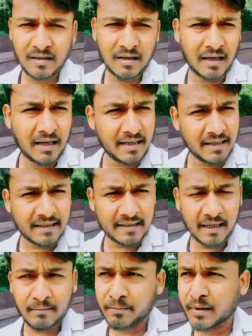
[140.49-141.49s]
हर एक
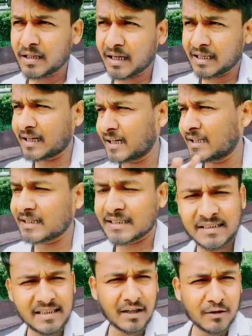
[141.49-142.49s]
टेम्पल अलग अलग
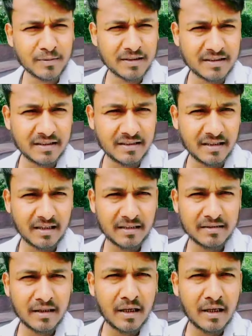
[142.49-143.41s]
स्थानों पर स्थित है गाइस